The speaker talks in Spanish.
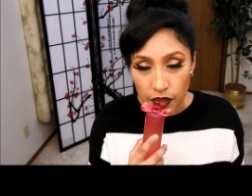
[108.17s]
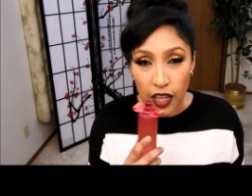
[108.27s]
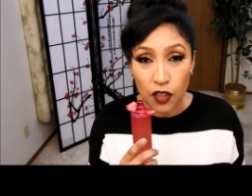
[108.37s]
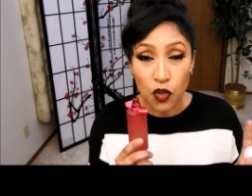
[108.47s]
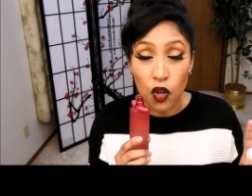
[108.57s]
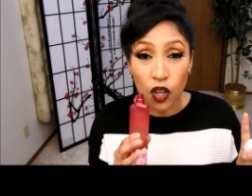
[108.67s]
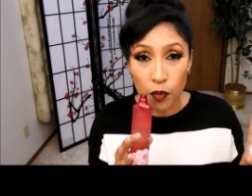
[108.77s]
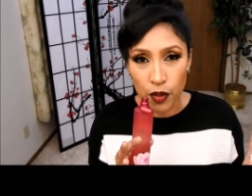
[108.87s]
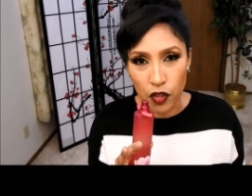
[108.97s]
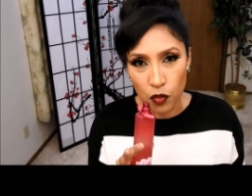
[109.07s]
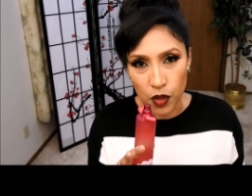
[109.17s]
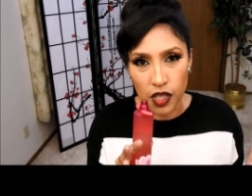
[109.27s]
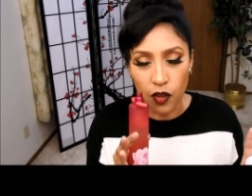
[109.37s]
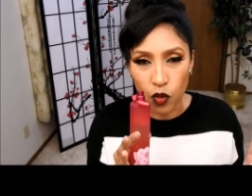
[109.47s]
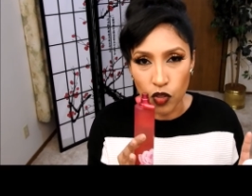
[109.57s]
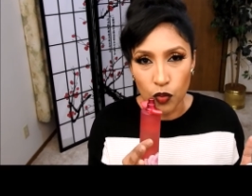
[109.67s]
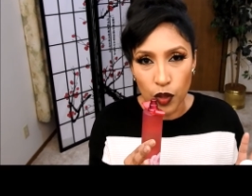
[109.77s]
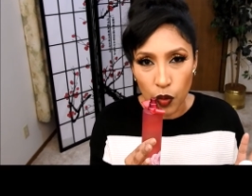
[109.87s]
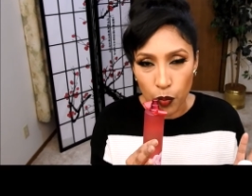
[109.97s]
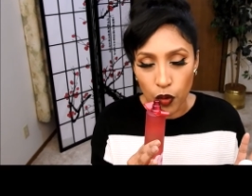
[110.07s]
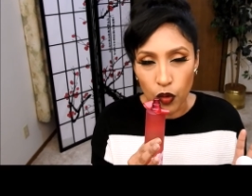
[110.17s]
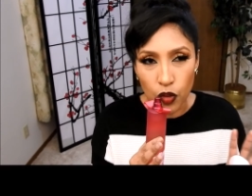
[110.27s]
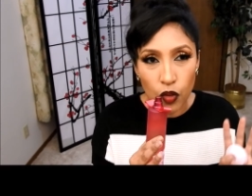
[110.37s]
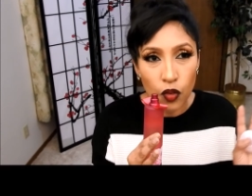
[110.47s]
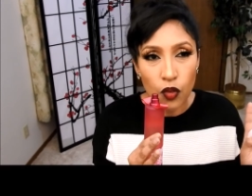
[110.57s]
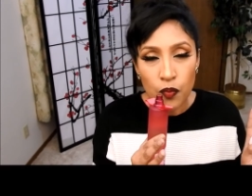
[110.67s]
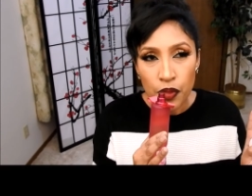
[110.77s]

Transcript: Eso es lo que predomina cuando me lo pongo, ¿no?